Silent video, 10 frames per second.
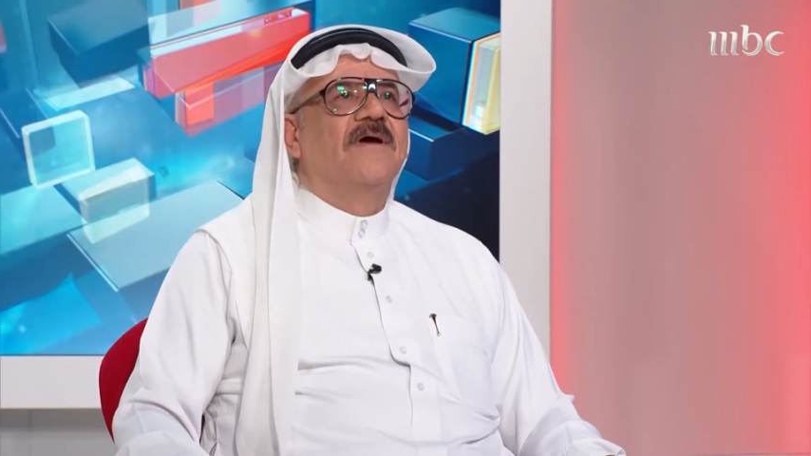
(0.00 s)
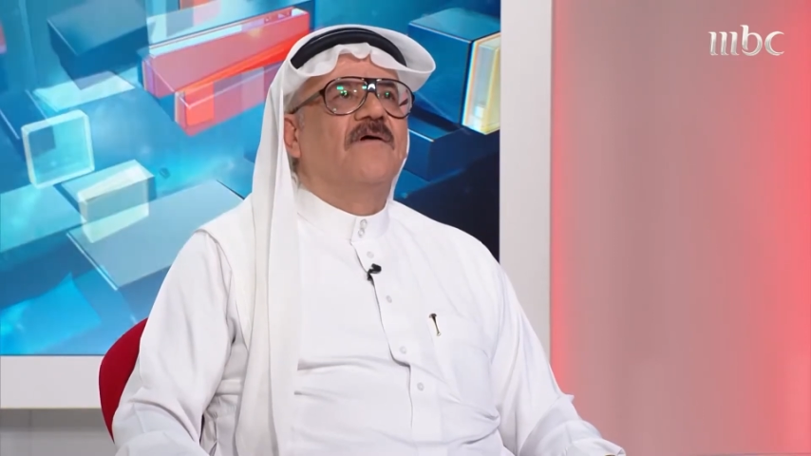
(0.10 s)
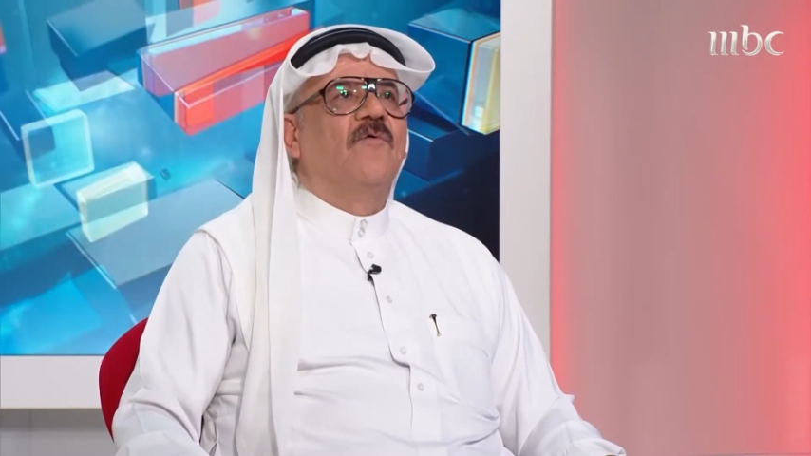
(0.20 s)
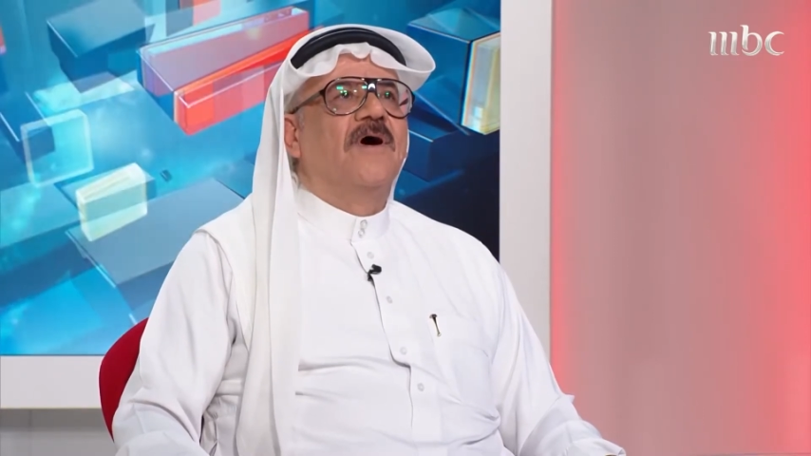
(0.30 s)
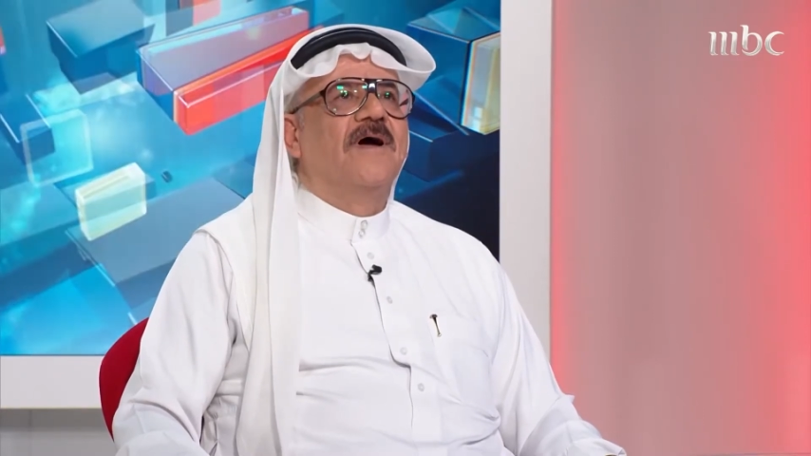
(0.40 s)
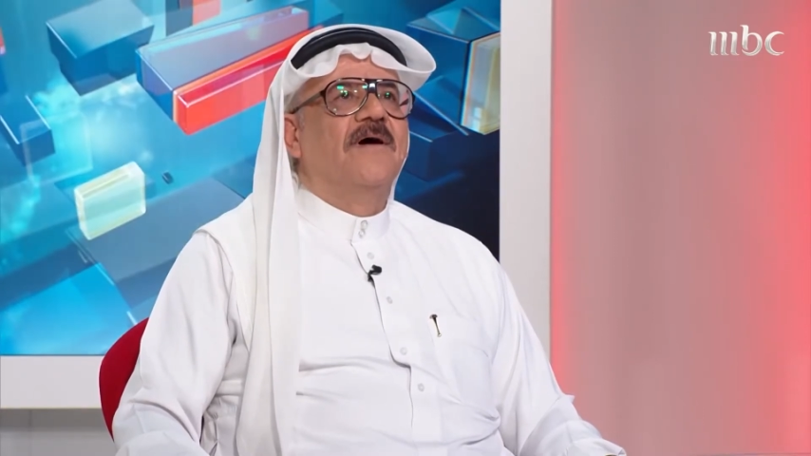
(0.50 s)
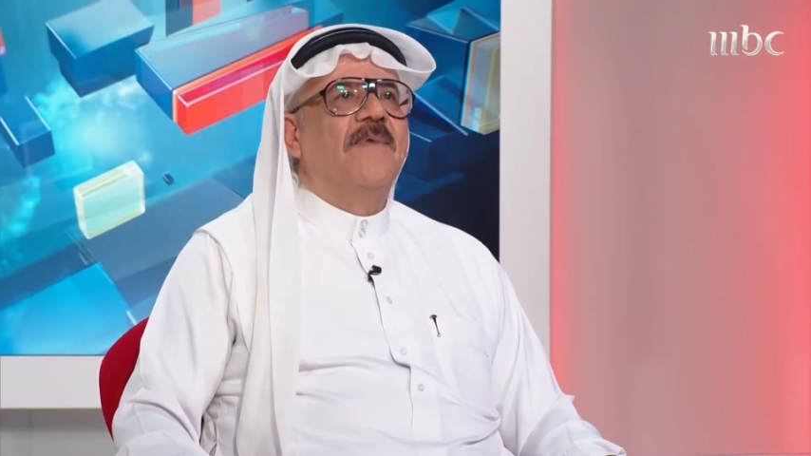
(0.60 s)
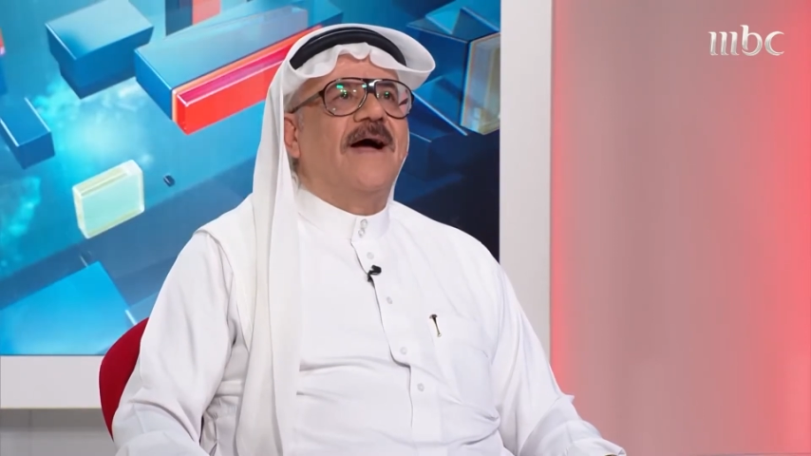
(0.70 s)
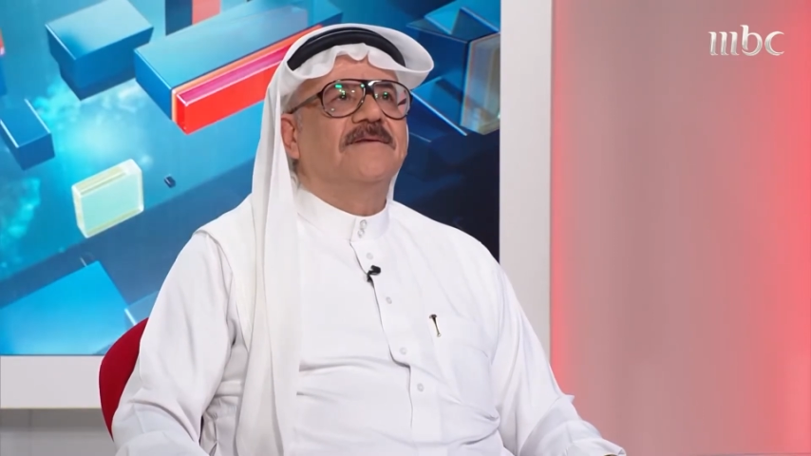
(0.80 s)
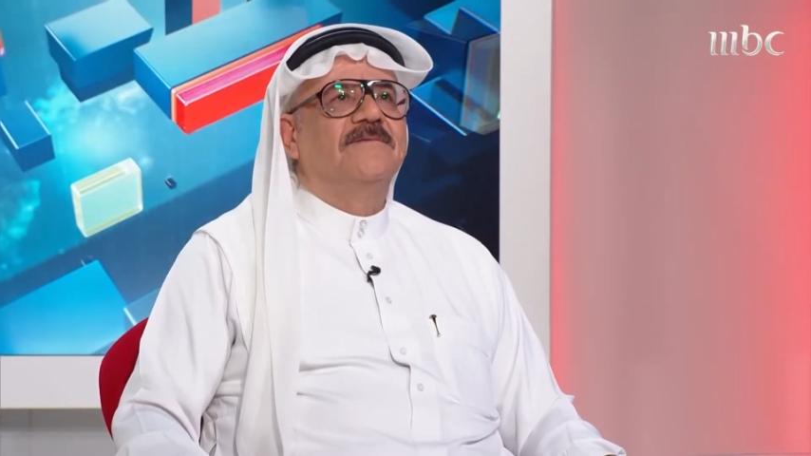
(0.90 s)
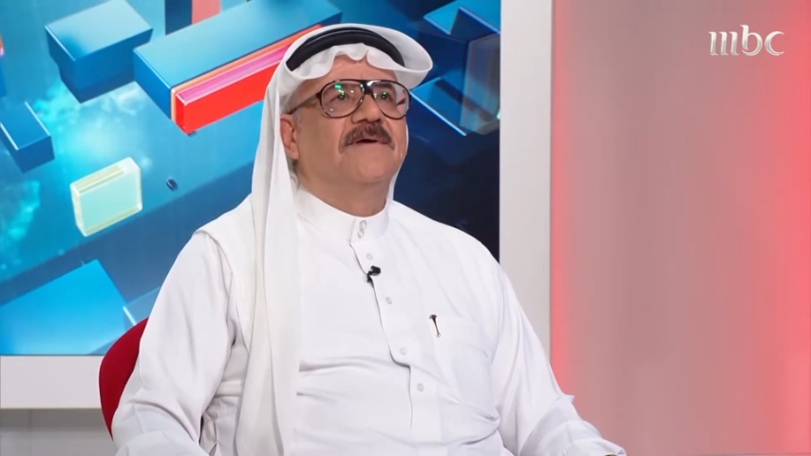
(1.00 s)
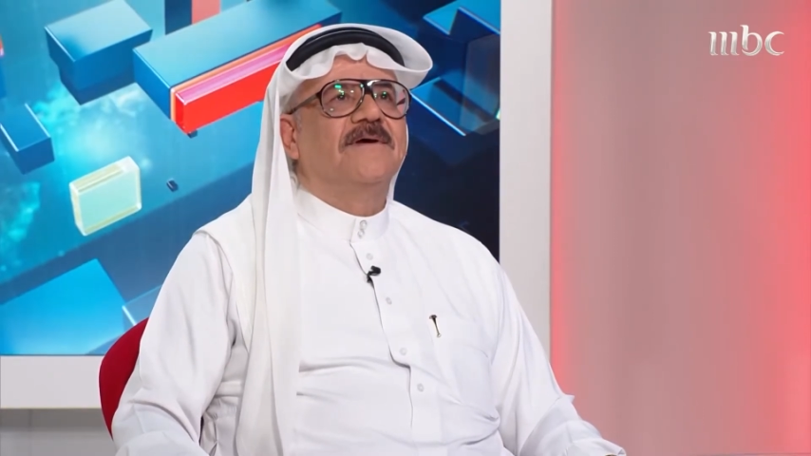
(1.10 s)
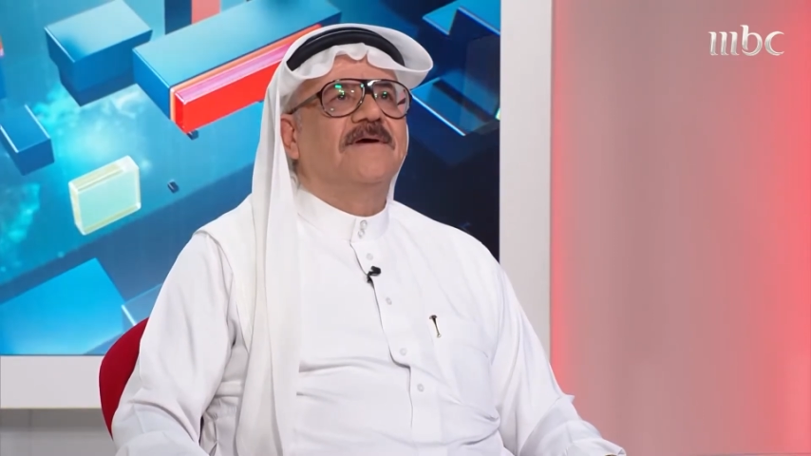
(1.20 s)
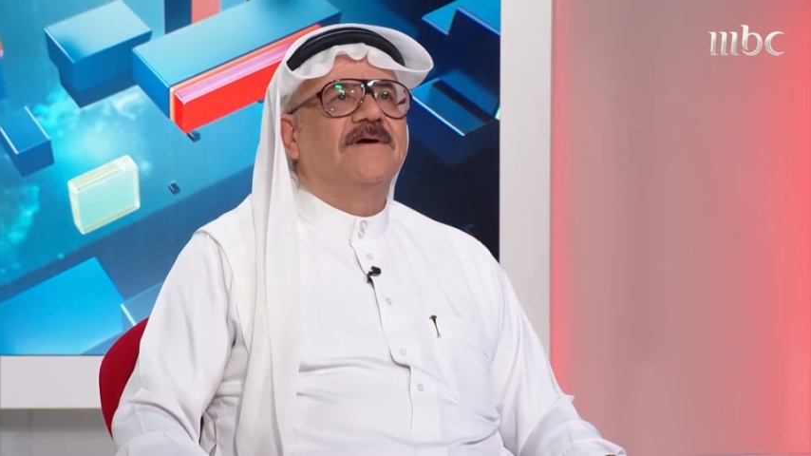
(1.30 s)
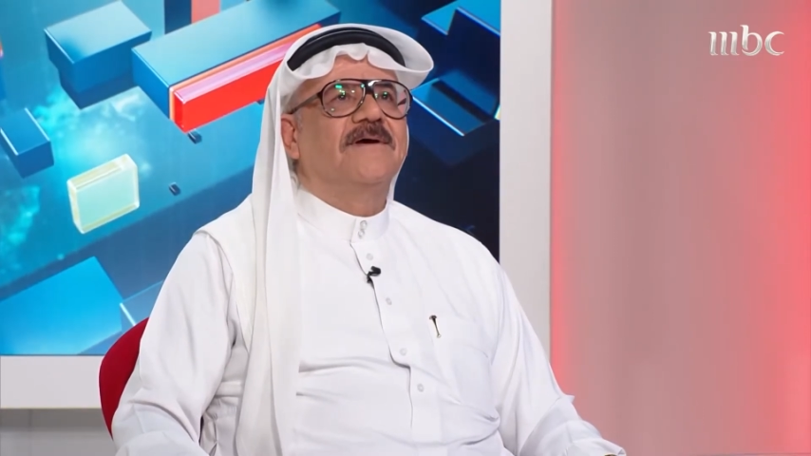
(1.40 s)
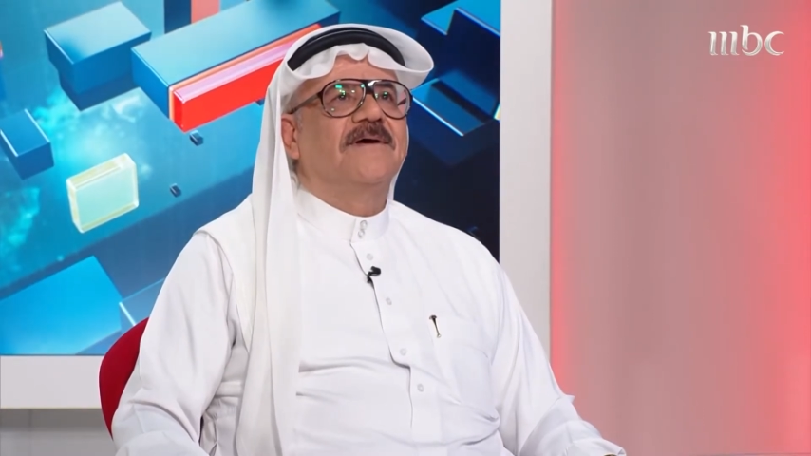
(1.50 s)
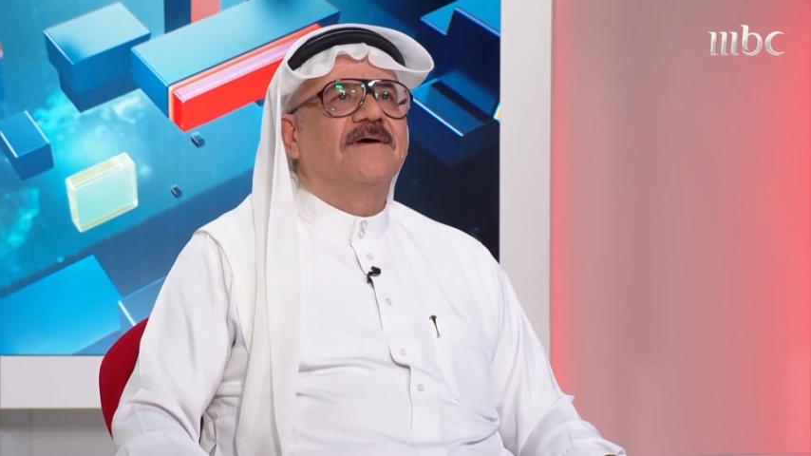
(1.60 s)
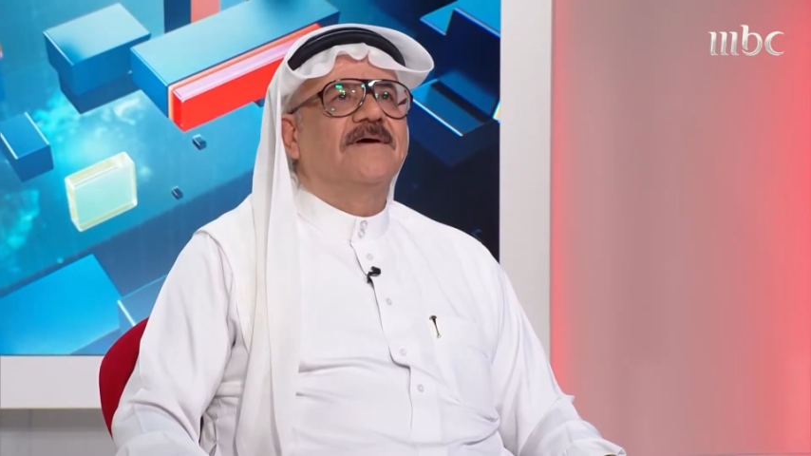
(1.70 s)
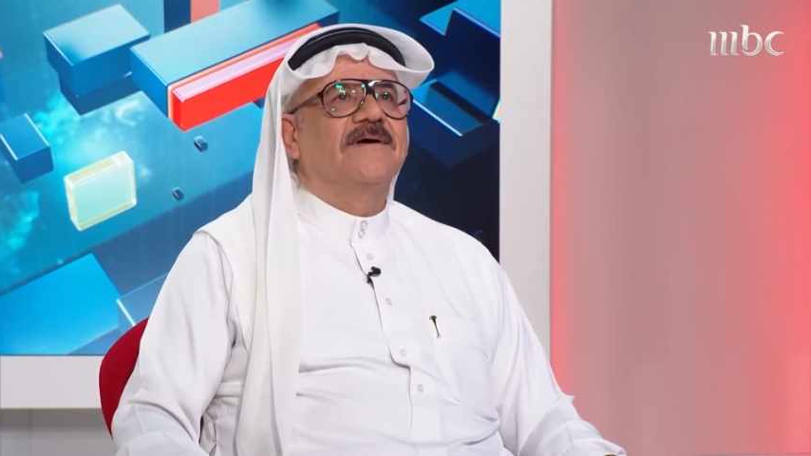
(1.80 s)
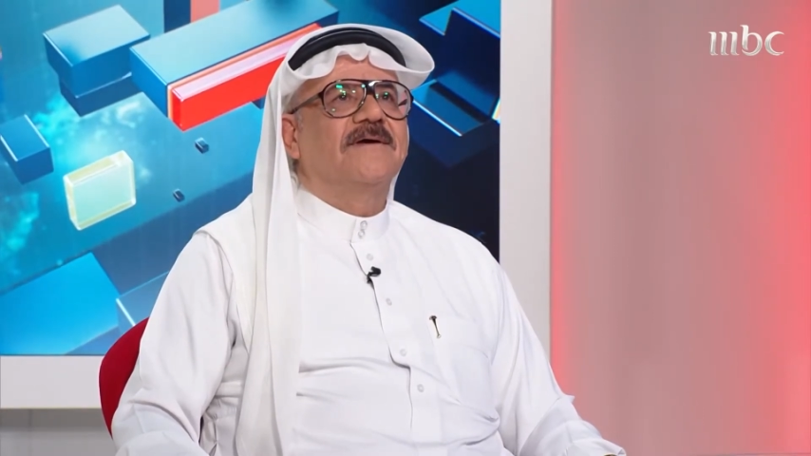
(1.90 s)
وبعد
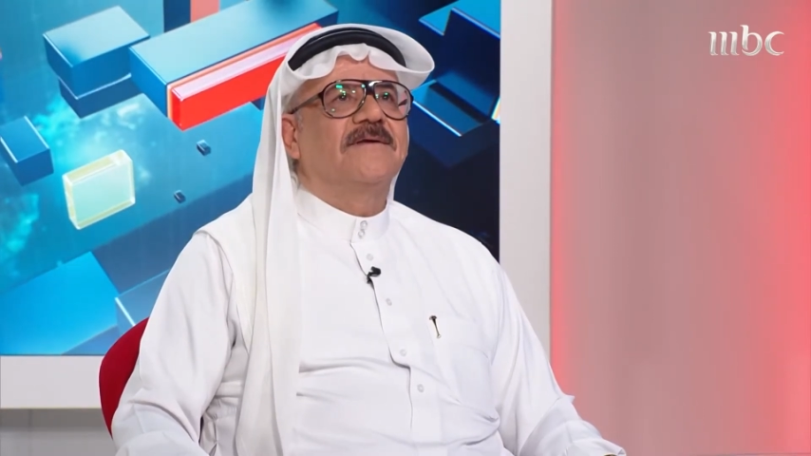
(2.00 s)
آه،